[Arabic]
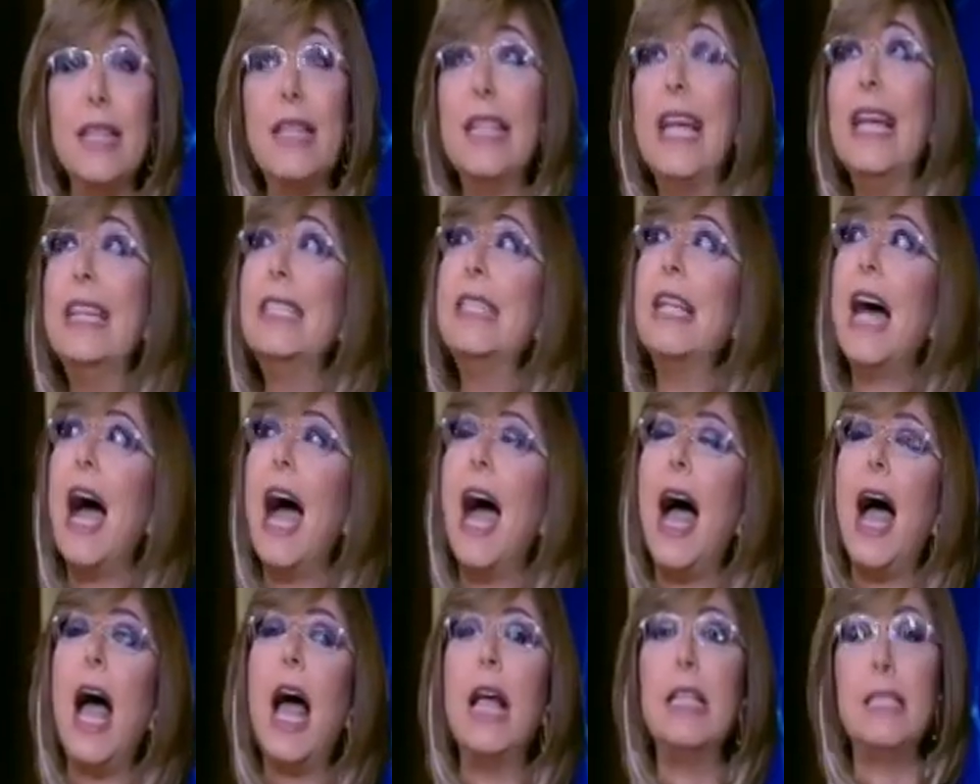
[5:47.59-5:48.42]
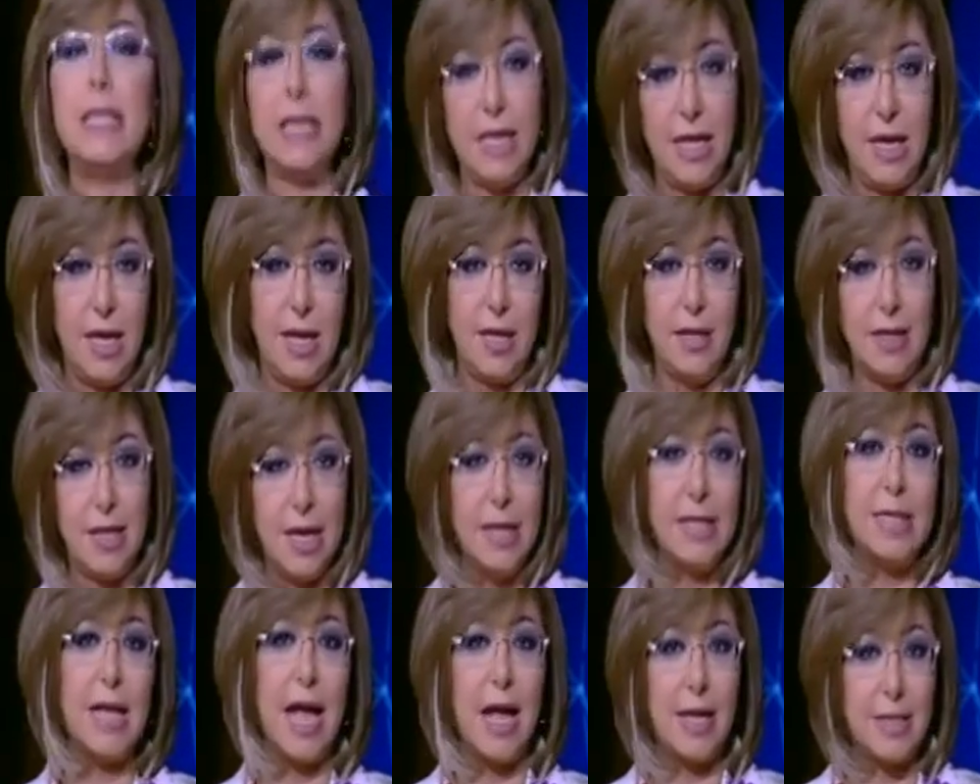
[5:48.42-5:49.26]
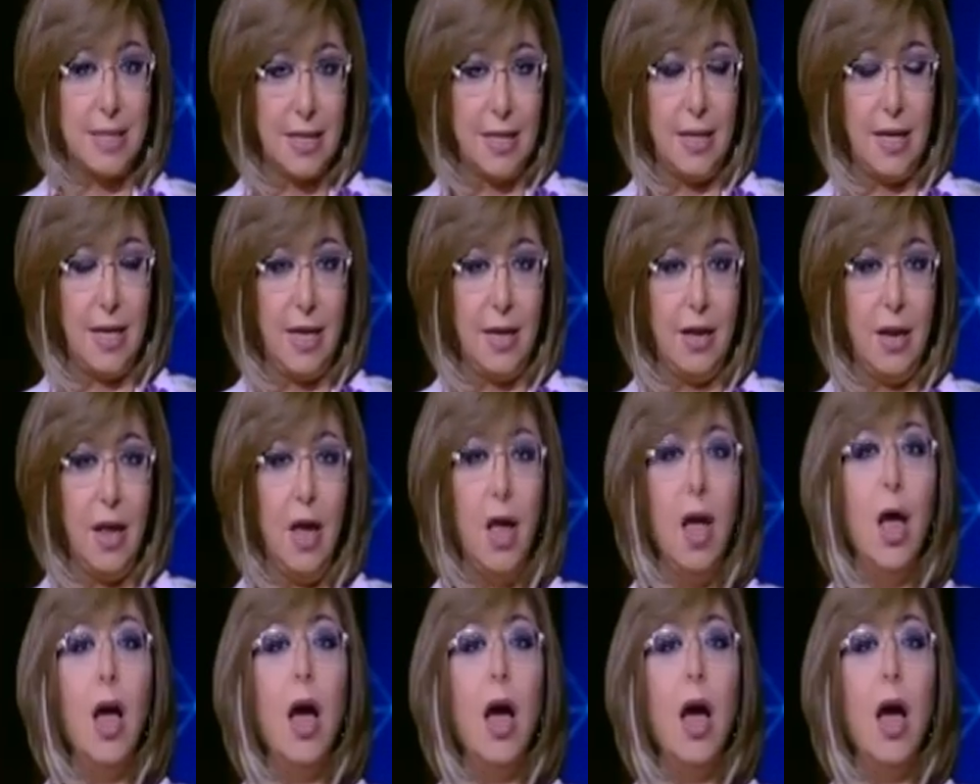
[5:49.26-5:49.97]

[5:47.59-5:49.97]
9 سنين 9 سنين